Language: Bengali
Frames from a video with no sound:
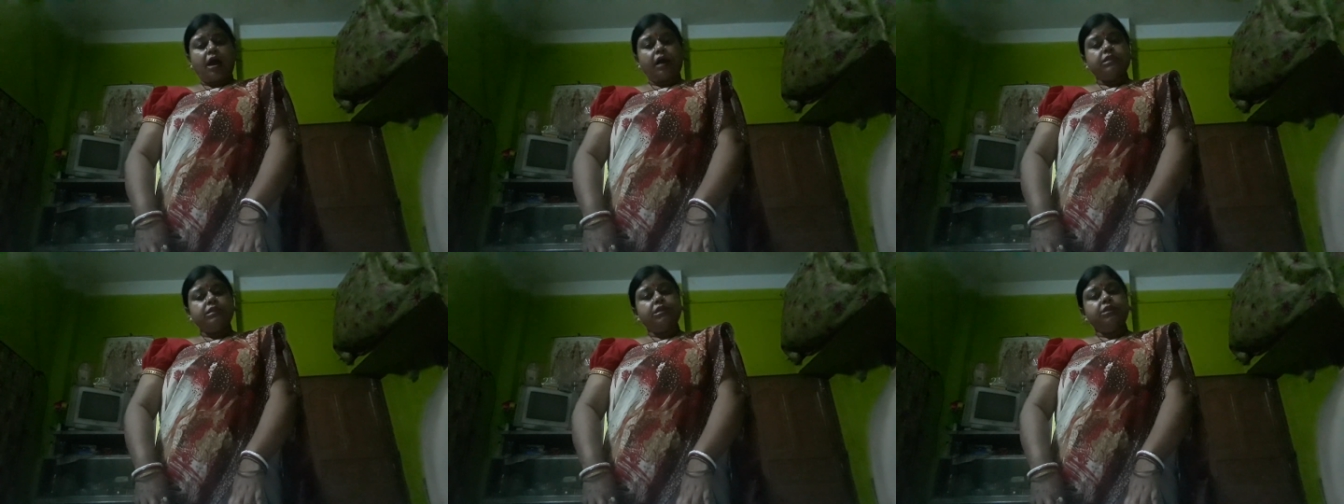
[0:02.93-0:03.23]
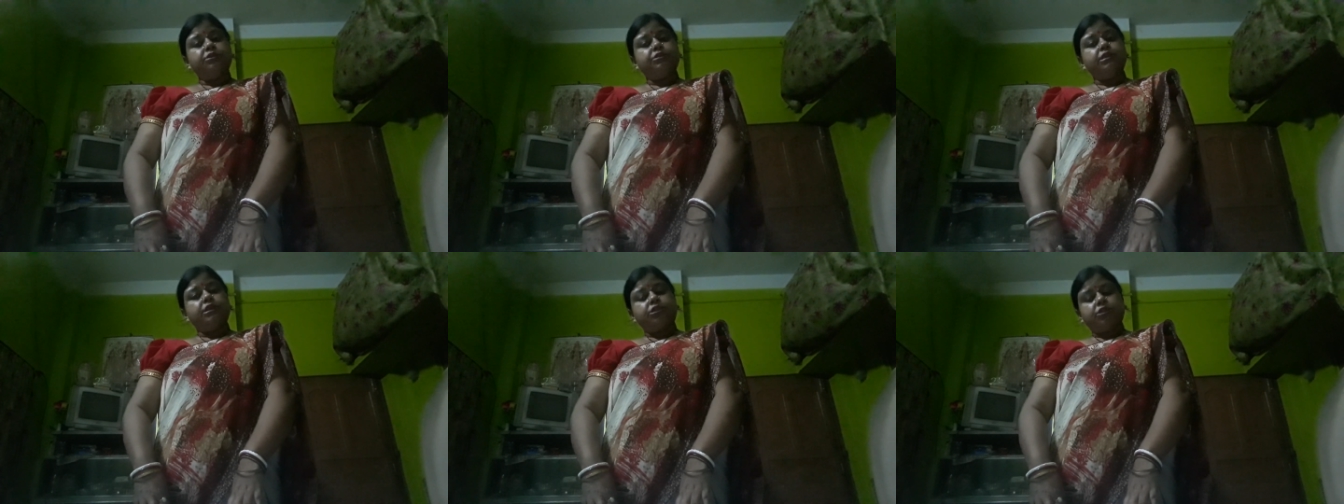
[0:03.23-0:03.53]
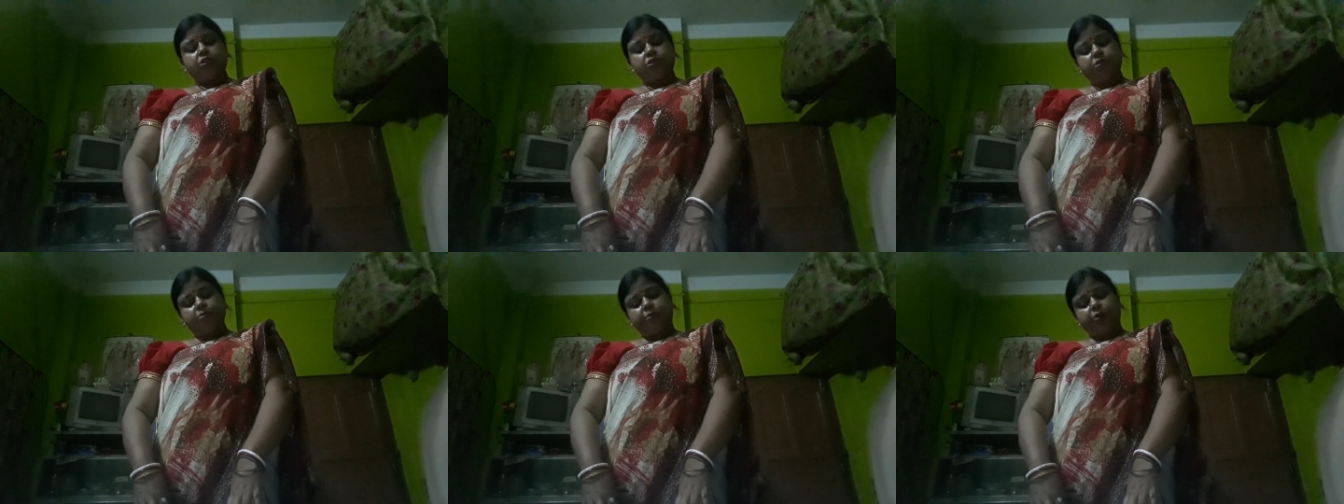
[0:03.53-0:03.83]
আজি হতে
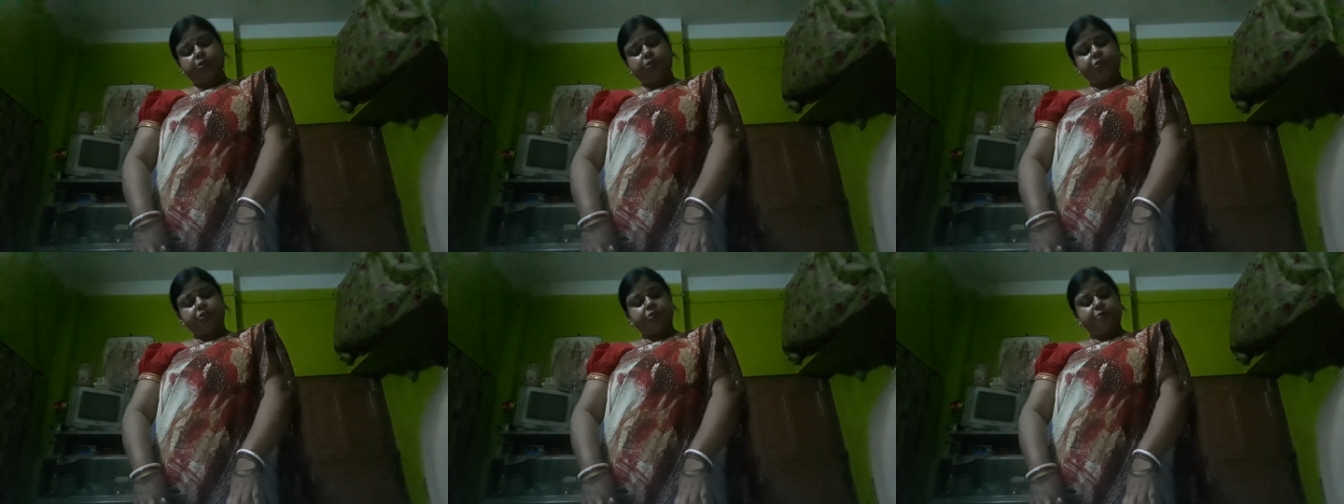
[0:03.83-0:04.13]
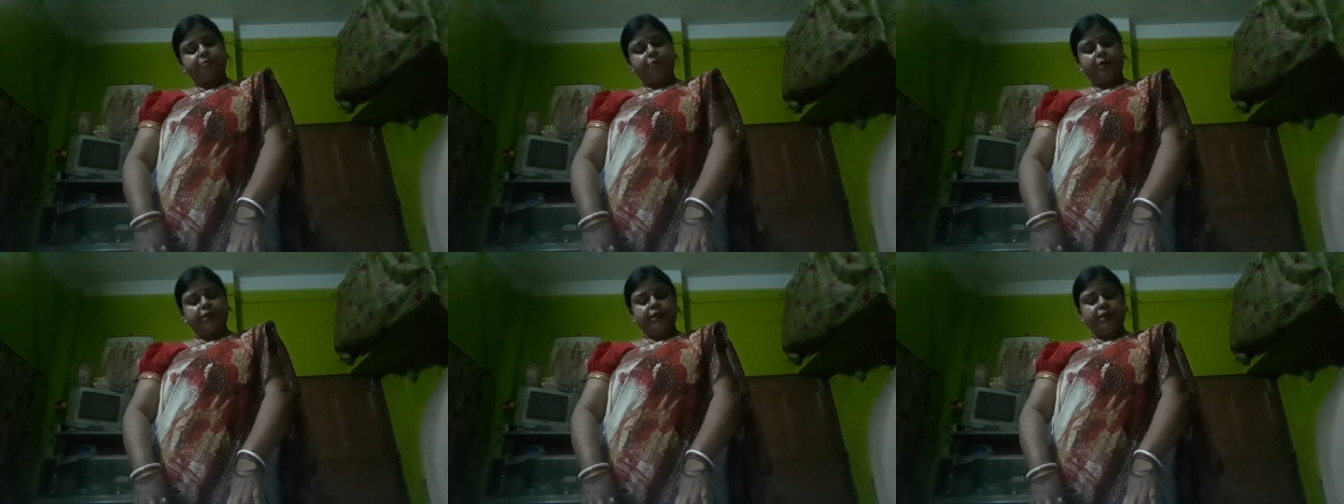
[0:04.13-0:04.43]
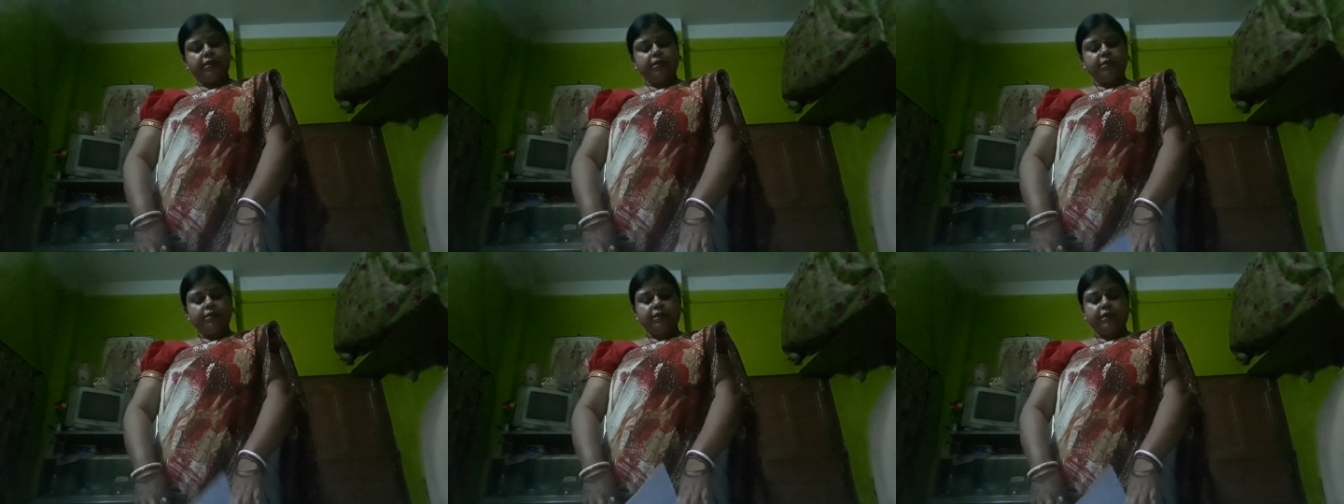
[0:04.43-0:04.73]
শতবর্ষ
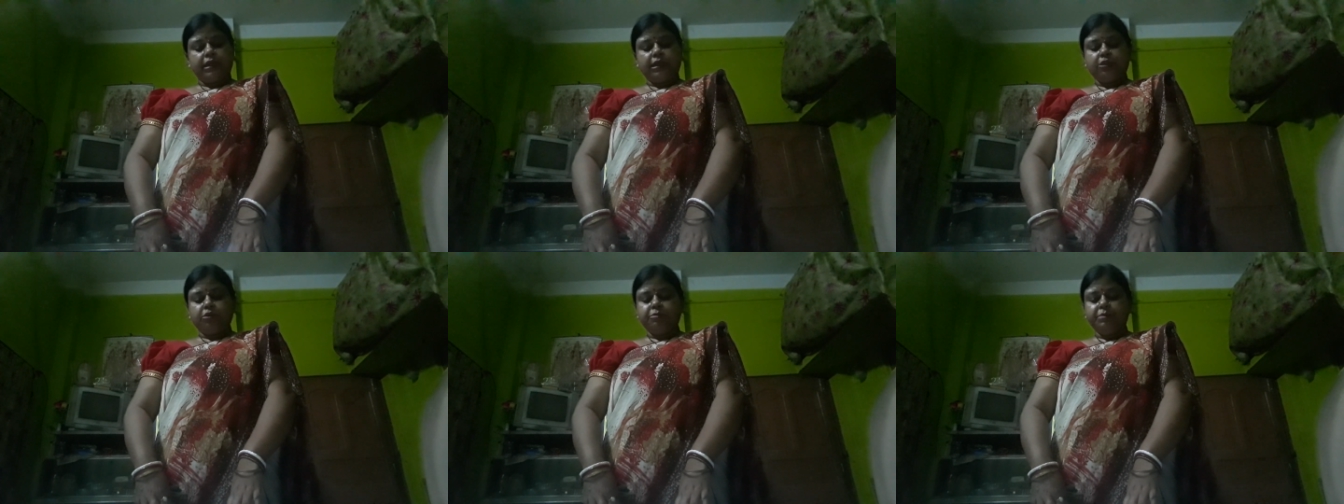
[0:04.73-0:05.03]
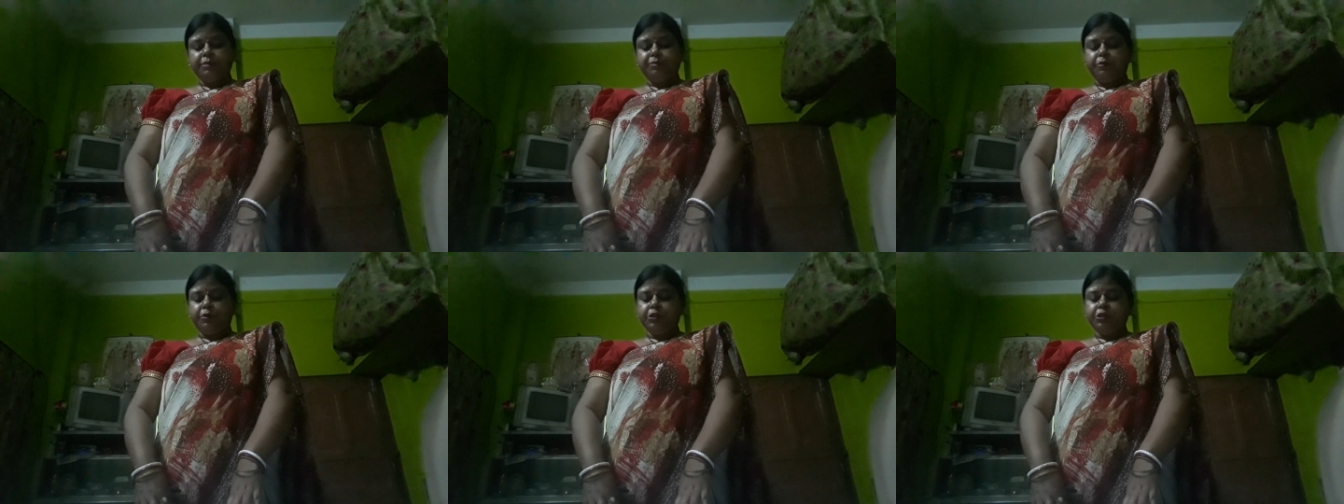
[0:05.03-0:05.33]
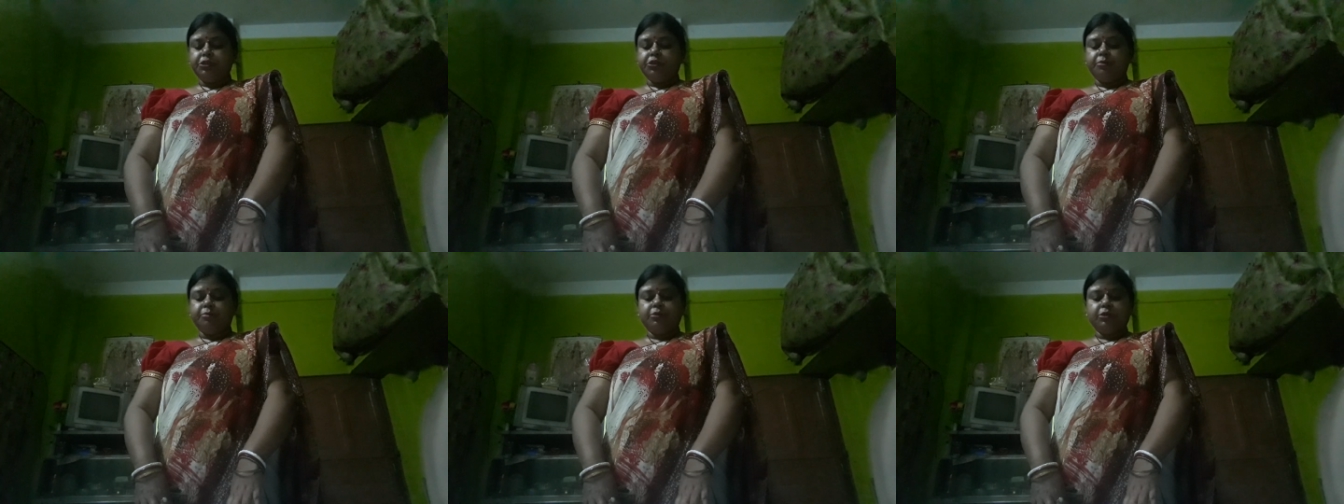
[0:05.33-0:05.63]
পরে কে তুমি
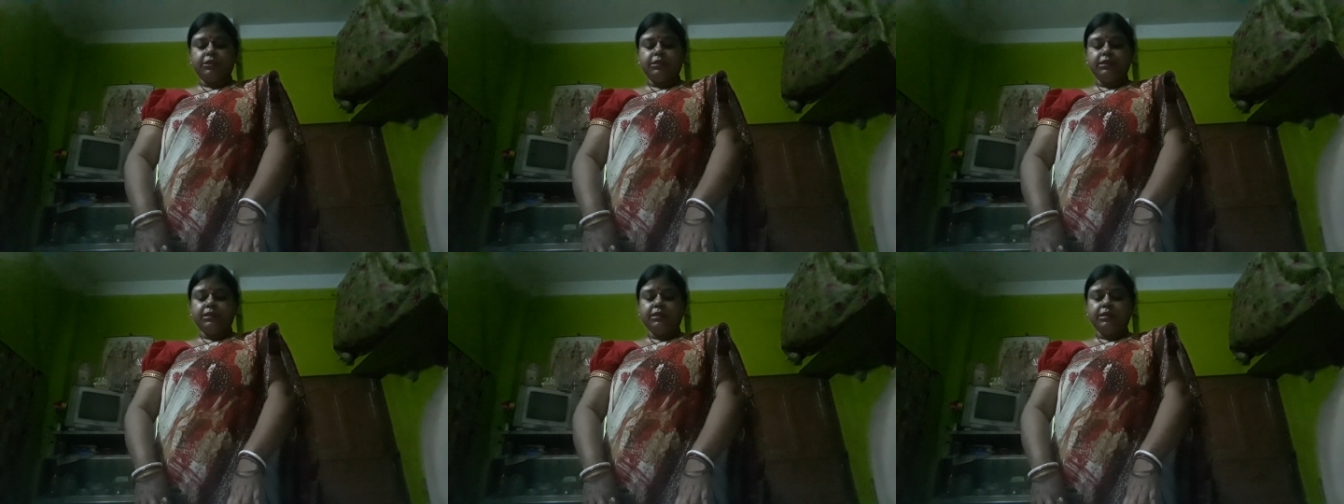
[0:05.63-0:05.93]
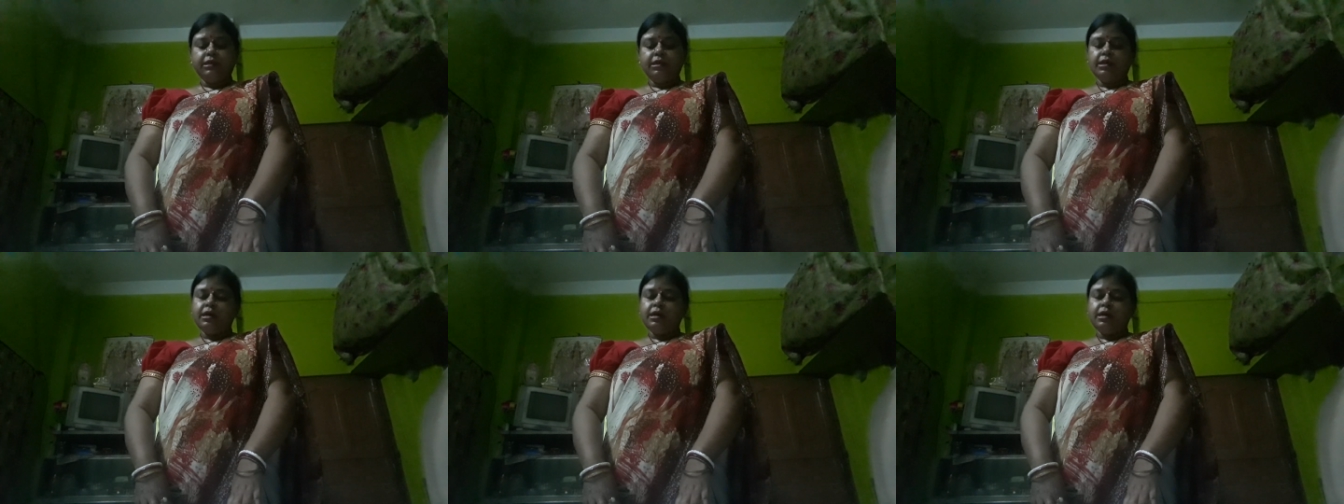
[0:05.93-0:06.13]
পরিছ বসি